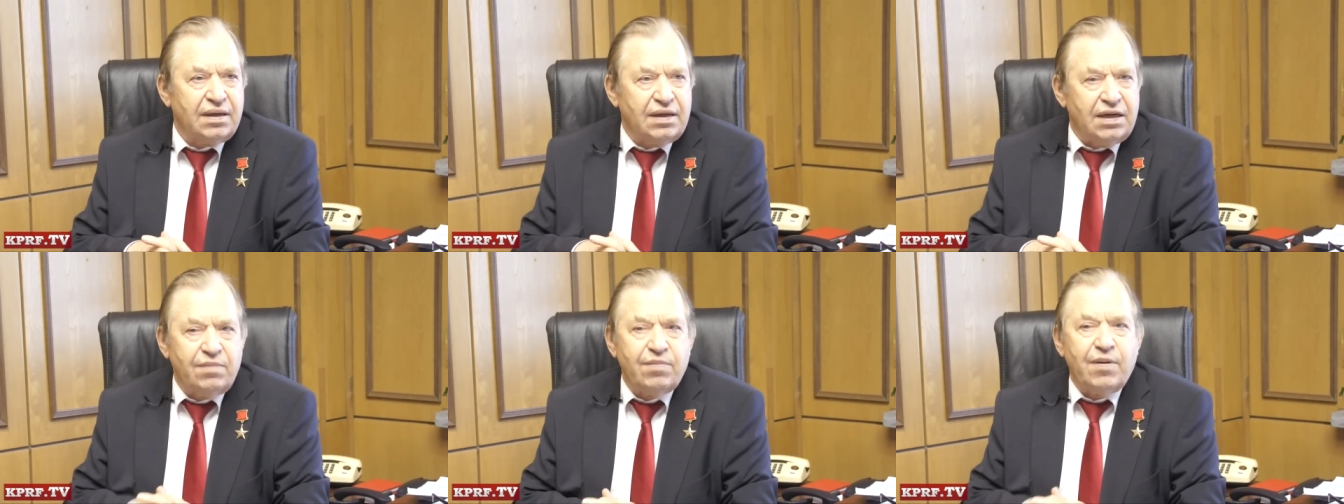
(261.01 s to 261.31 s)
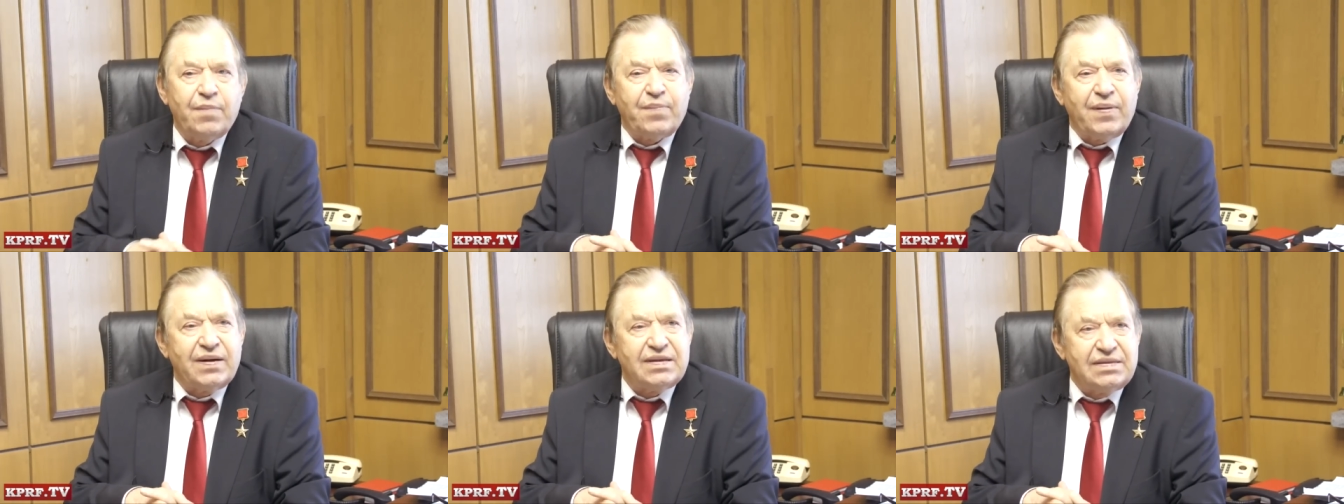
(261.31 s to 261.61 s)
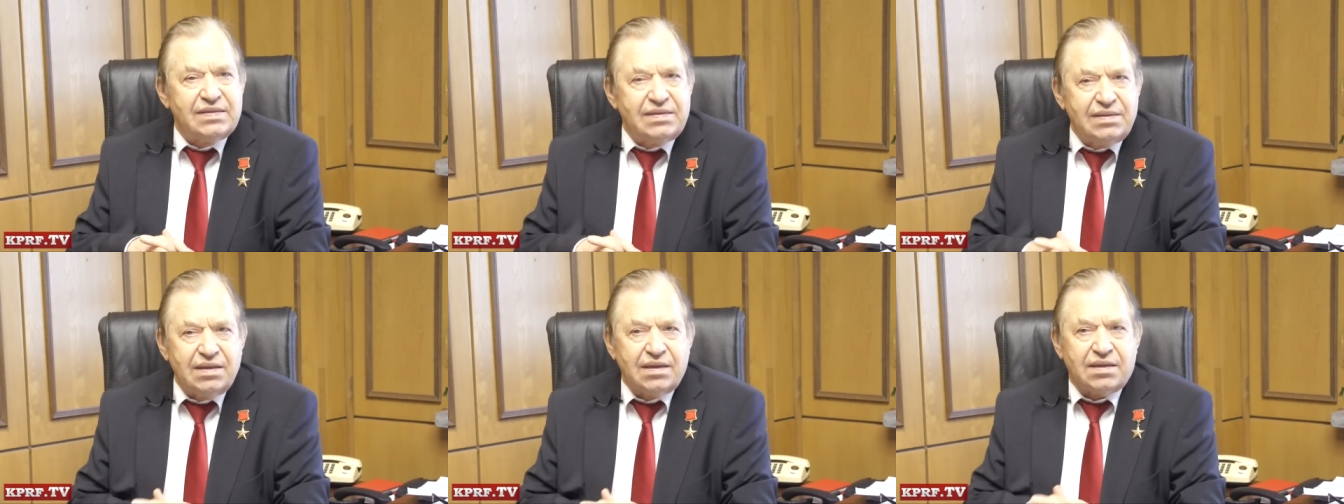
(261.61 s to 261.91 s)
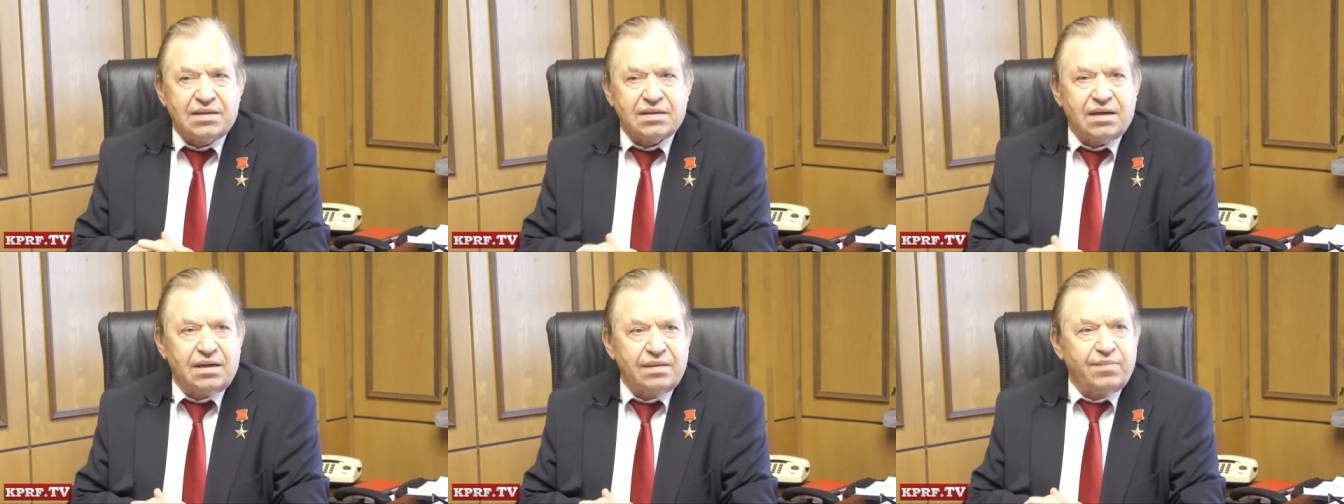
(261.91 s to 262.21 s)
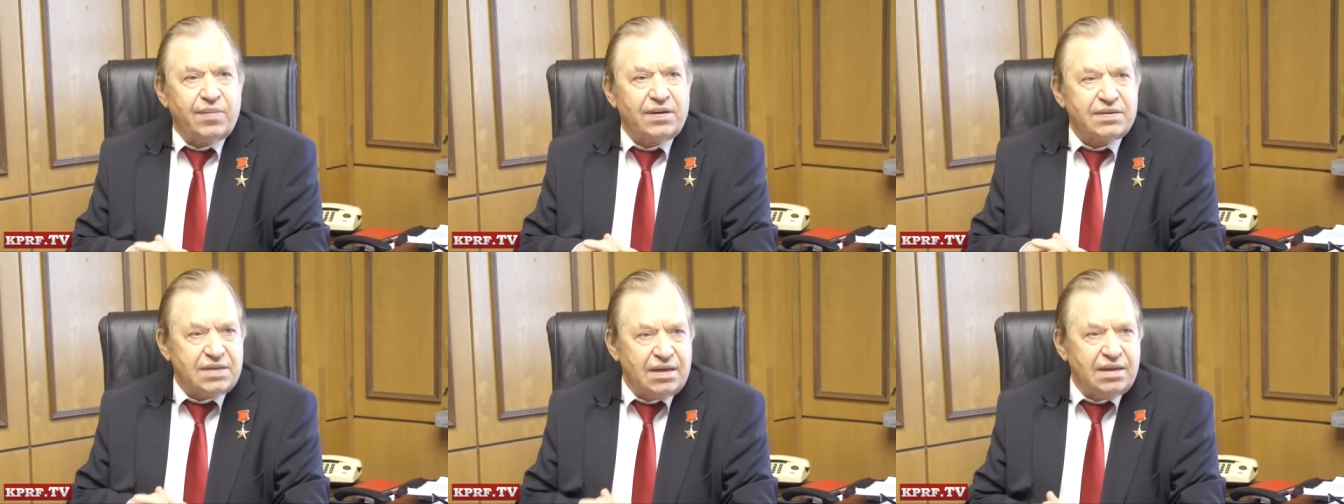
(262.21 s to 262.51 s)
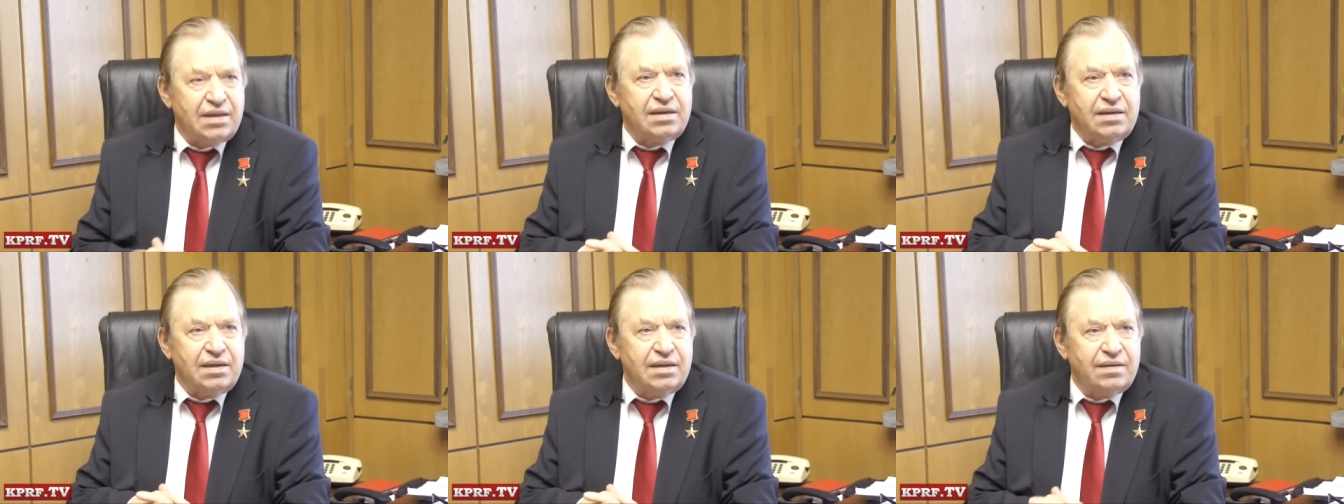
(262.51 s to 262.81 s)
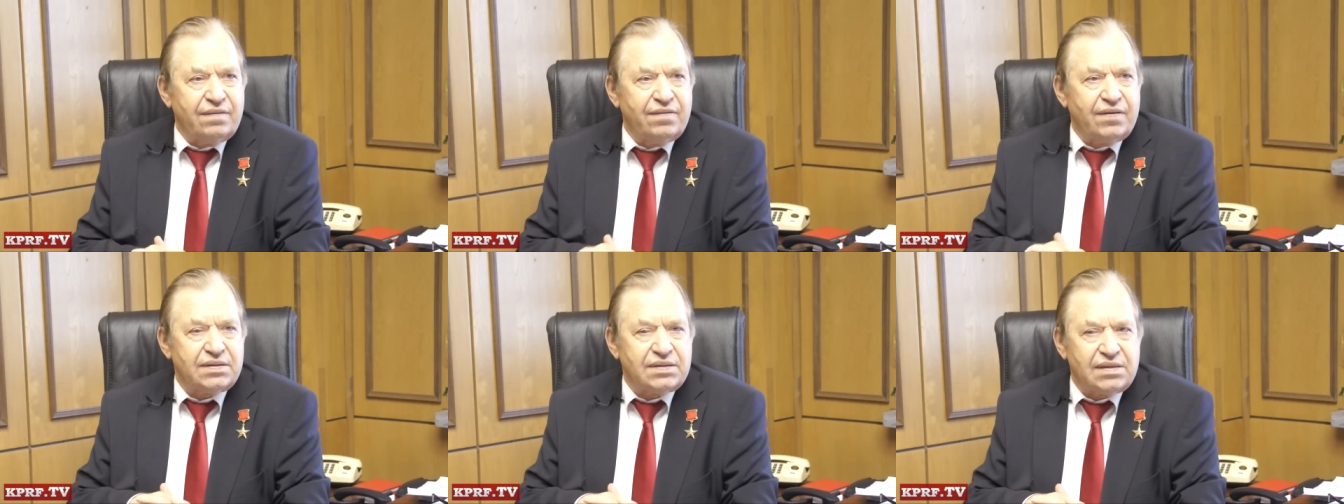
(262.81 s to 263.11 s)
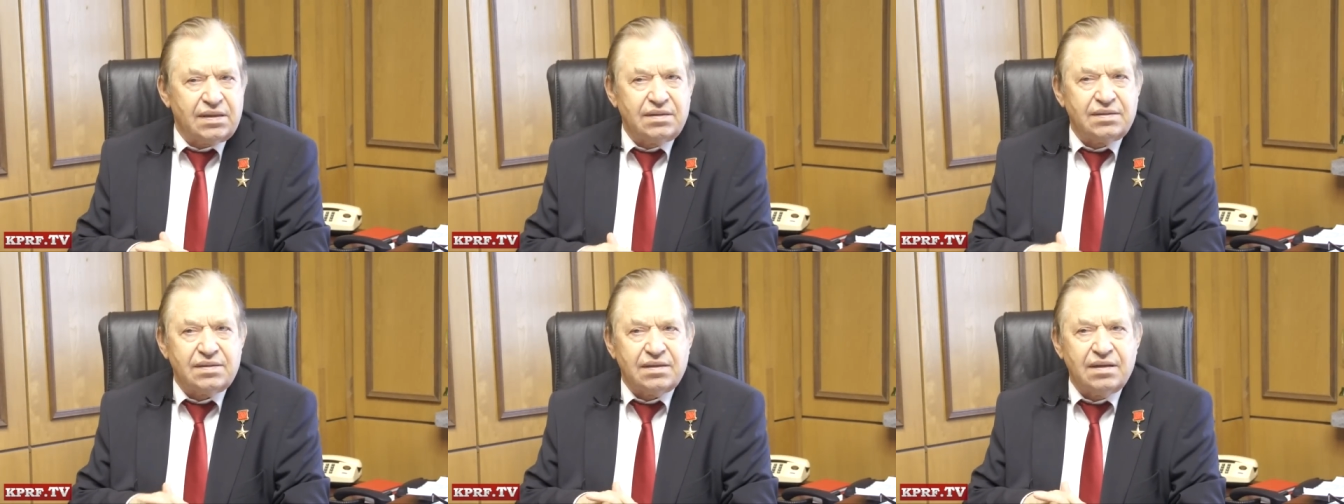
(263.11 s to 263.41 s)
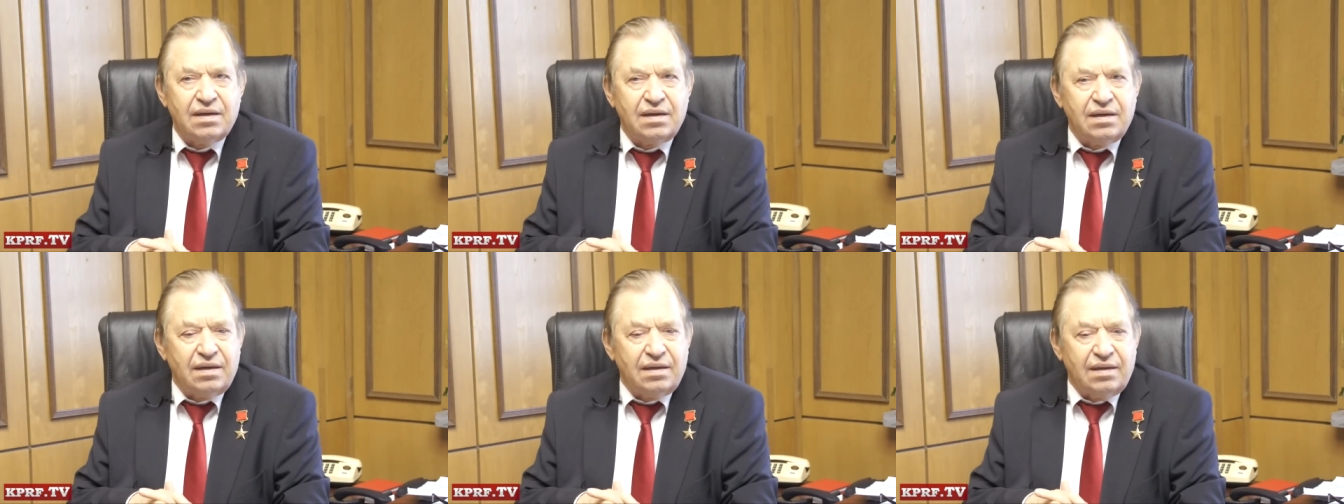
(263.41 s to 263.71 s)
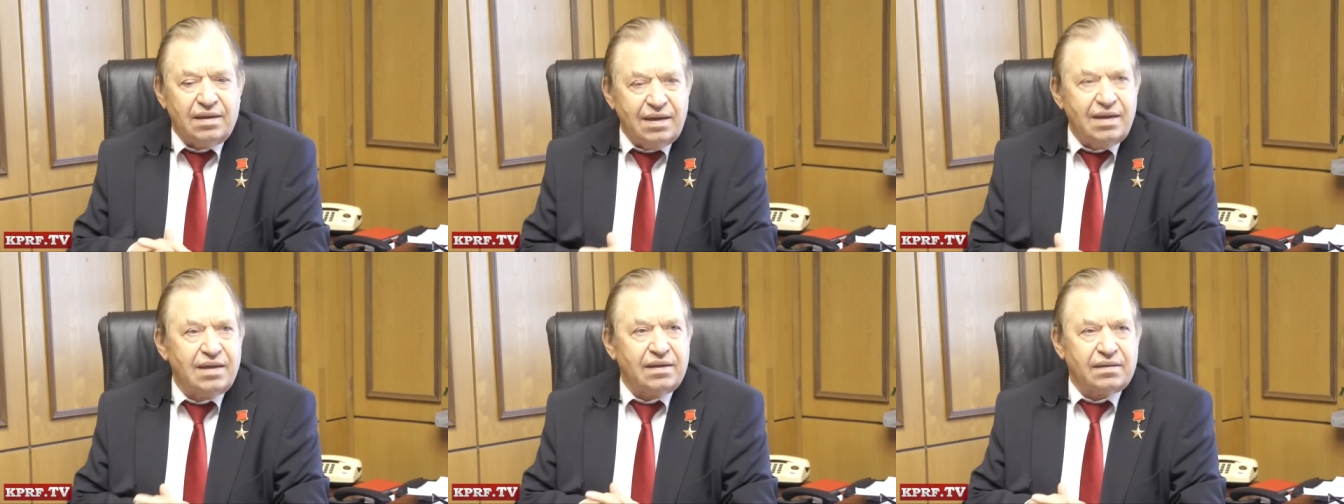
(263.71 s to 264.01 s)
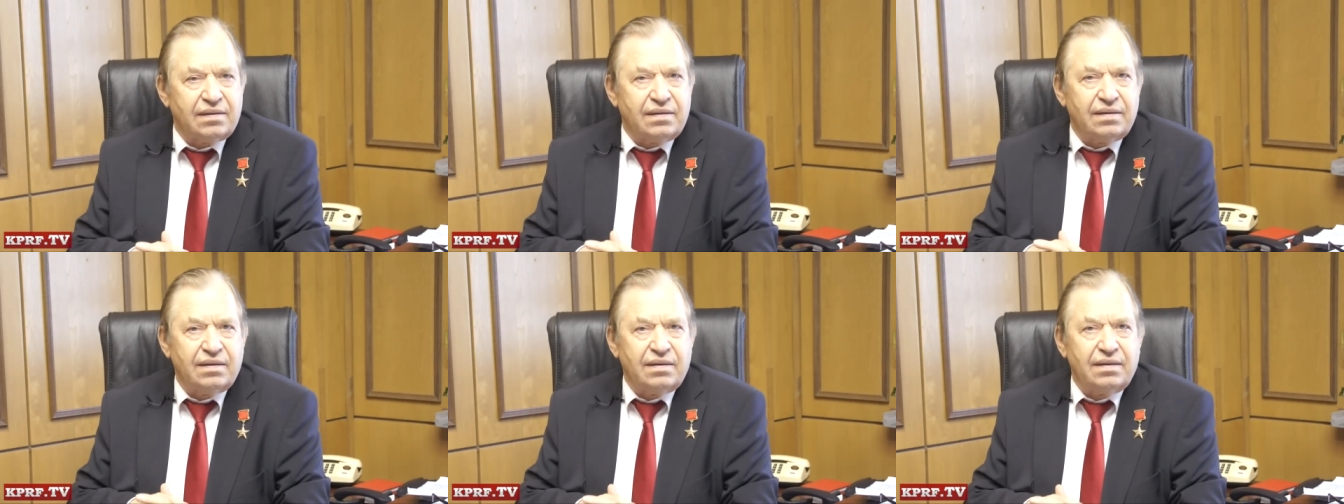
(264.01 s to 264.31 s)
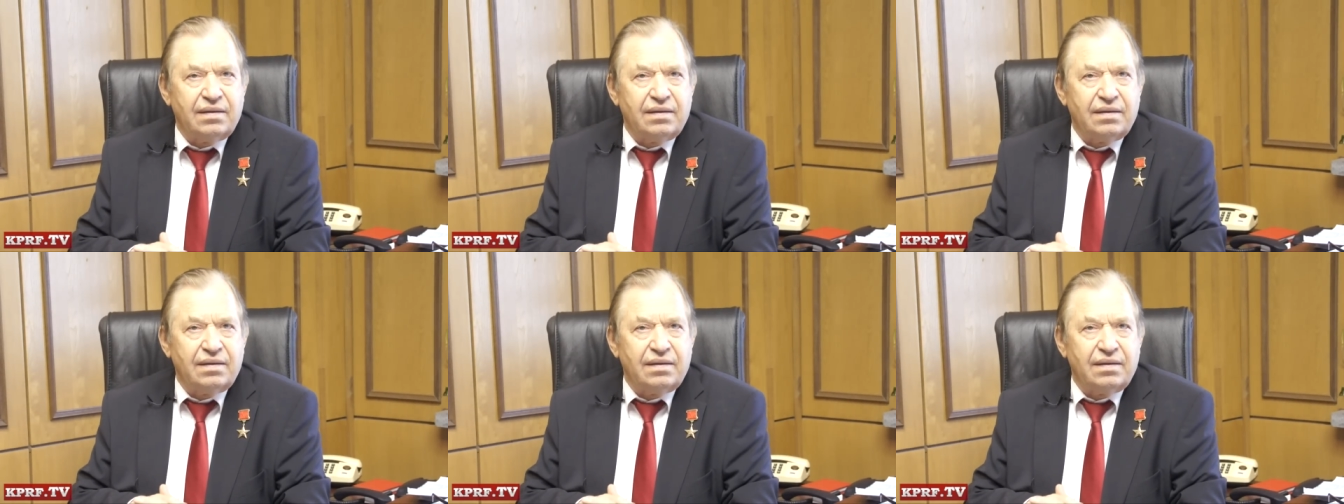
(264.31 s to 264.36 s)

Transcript: Ибо поддержка последние 20 лет